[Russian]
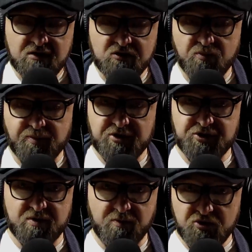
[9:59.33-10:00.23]
Но
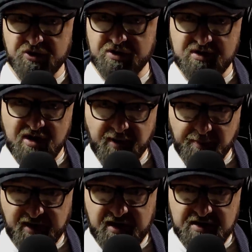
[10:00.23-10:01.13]
почему же тогда
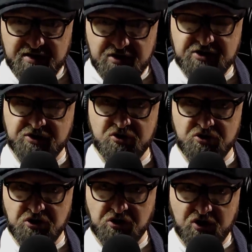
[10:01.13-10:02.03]
пропагандисты
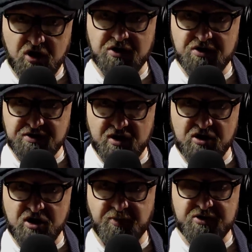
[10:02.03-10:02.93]
никак не
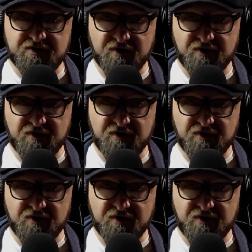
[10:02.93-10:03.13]
залепят